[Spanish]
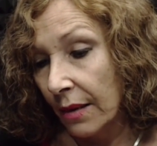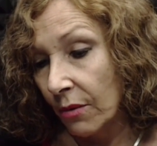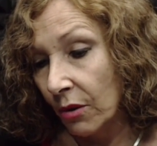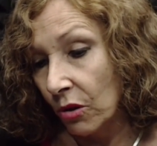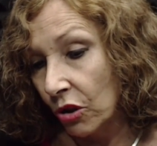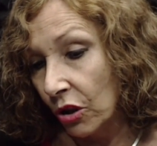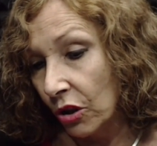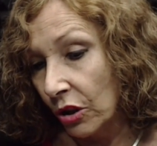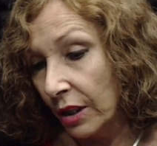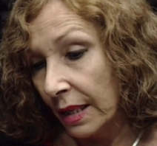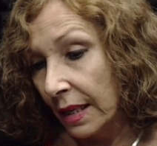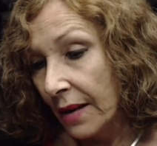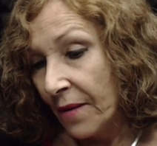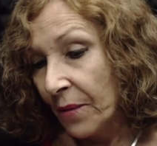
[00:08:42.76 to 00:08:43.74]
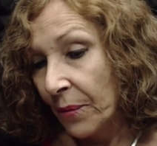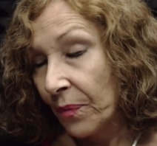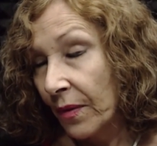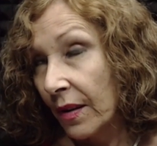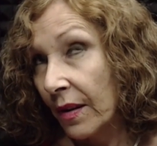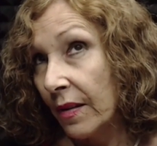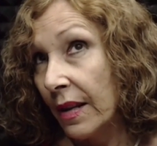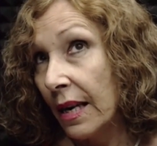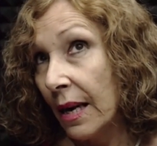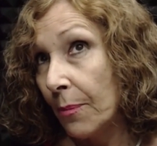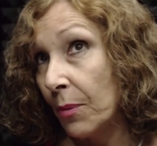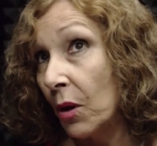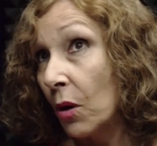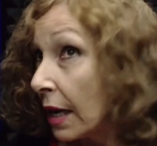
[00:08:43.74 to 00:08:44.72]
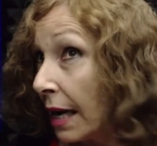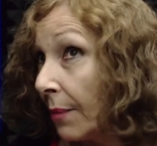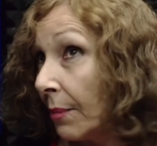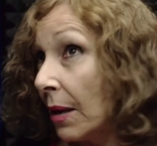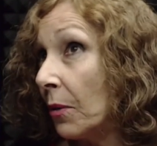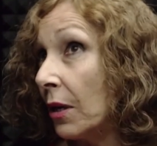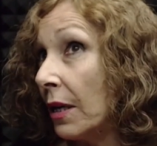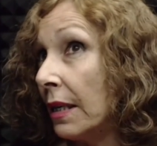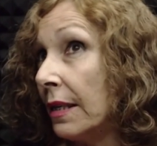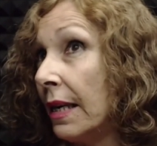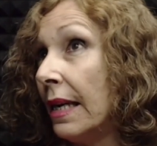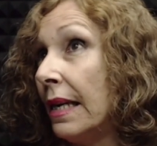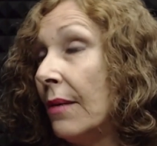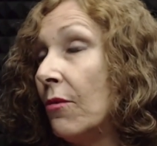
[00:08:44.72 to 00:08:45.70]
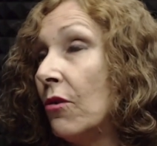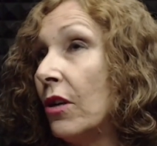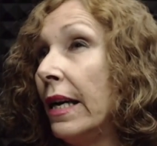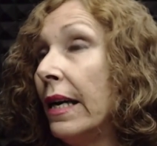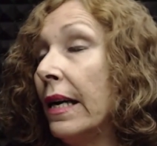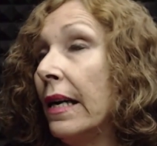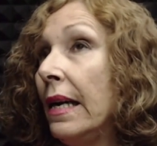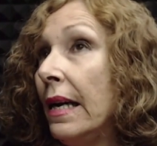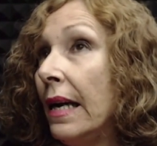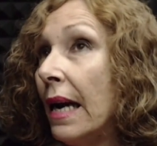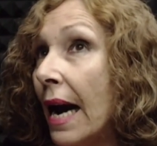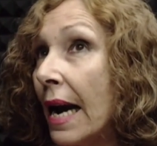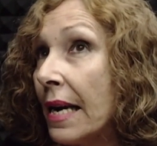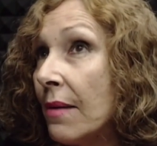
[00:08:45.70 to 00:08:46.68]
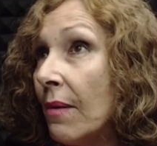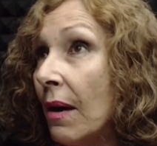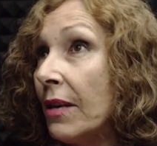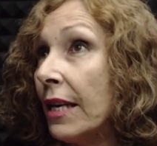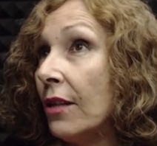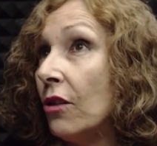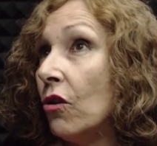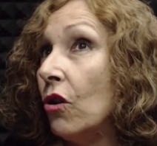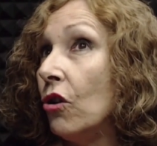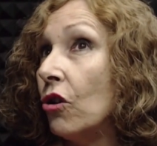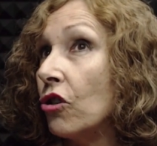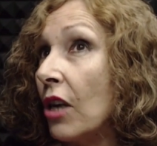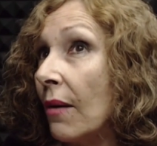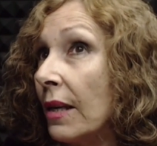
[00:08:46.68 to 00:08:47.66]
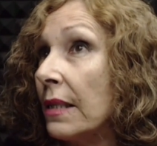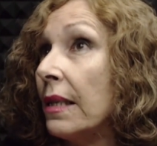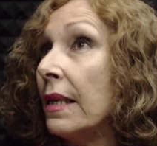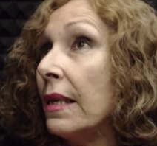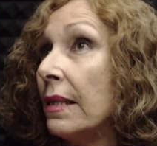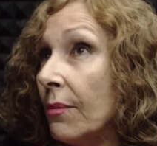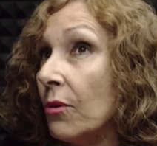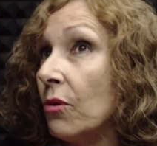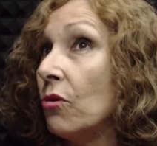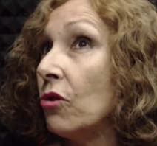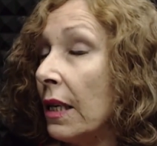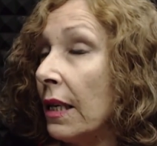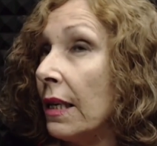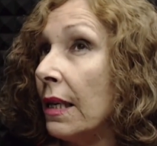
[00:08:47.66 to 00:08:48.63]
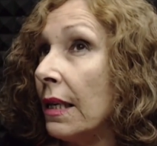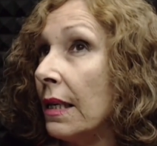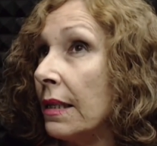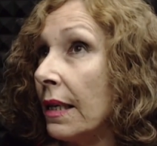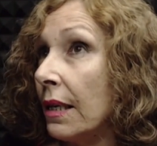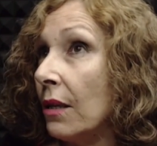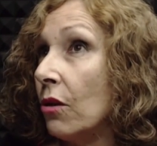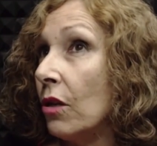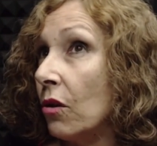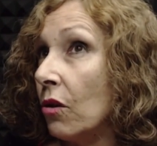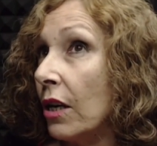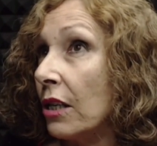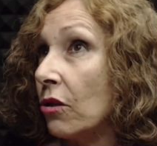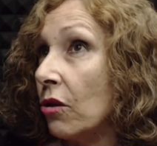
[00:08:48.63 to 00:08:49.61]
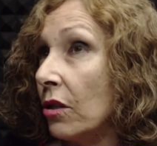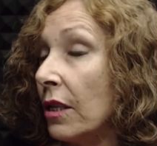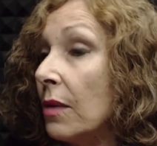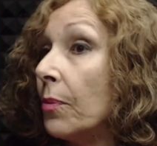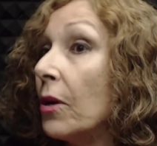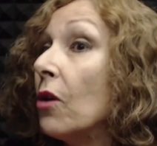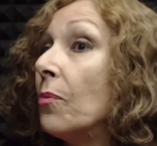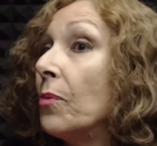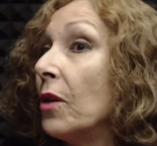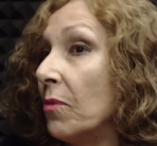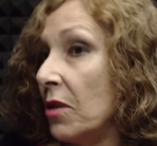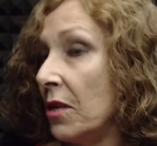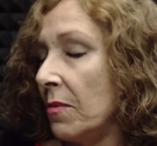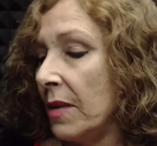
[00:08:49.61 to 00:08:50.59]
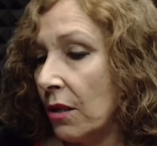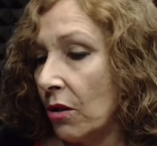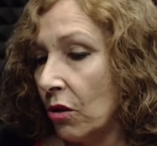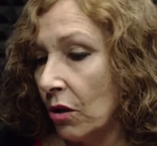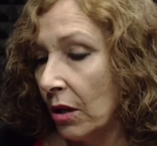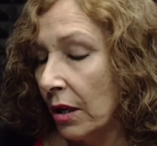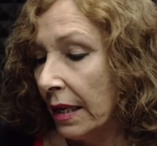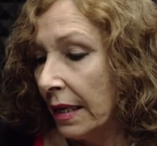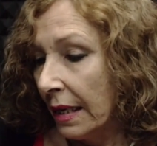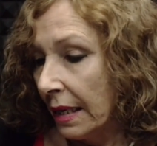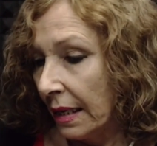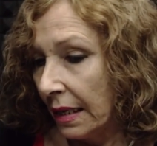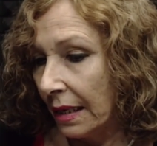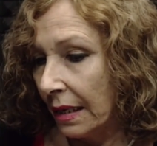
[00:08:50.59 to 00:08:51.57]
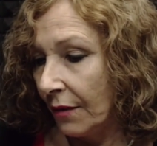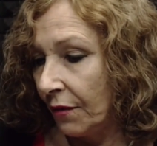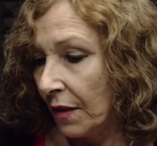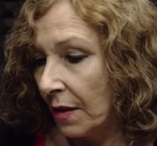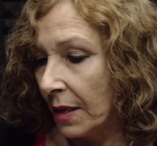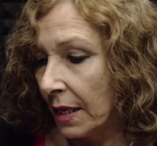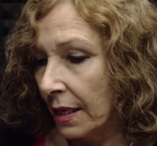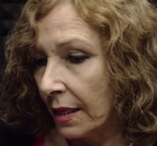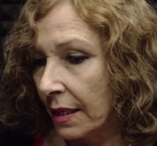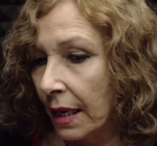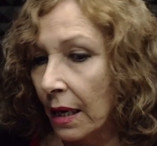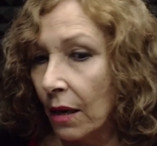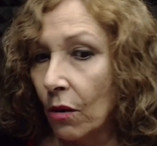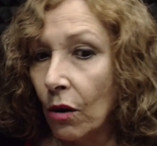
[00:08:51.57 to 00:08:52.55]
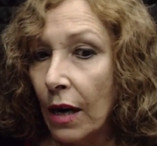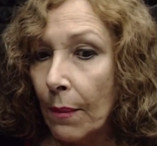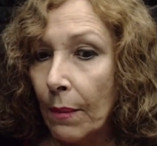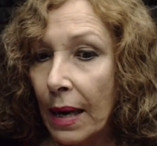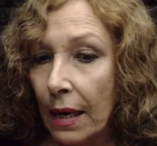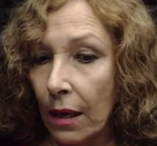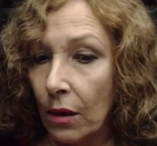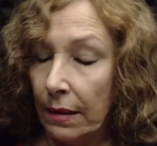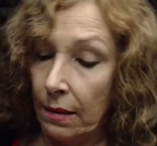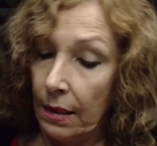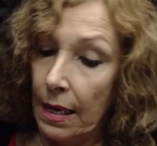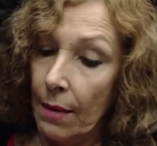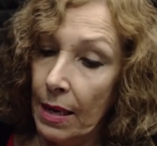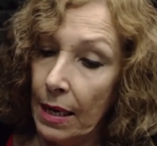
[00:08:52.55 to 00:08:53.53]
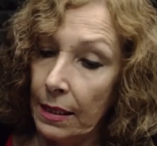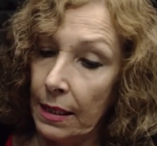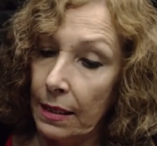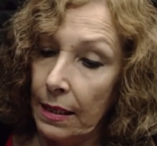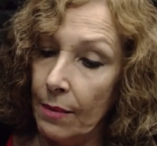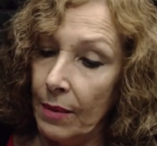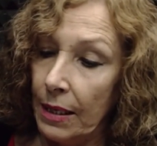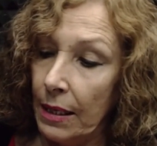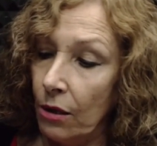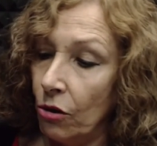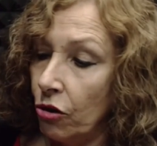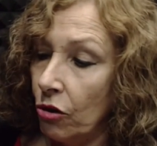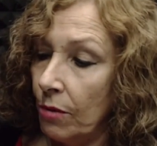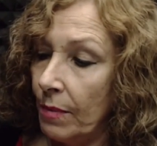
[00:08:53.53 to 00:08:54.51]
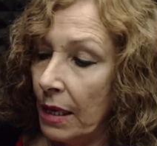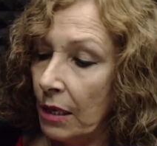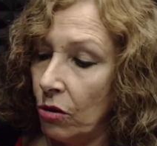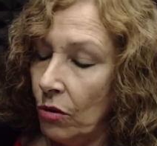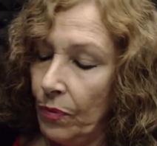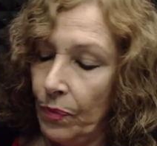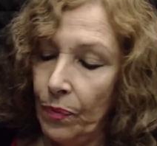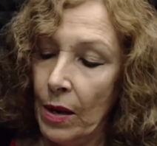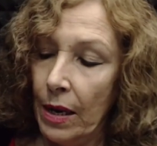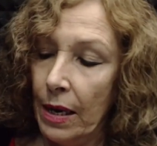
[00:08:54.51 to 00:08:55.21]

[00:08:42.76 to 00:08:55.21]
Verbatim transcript: y la evolución de, las proclamas por el Día de la Mujer, ahí va viendo los avances que se producen en el seno del corazón del propio movimiento eh, feminista, que con las, las marchas, además del 8 de marzo,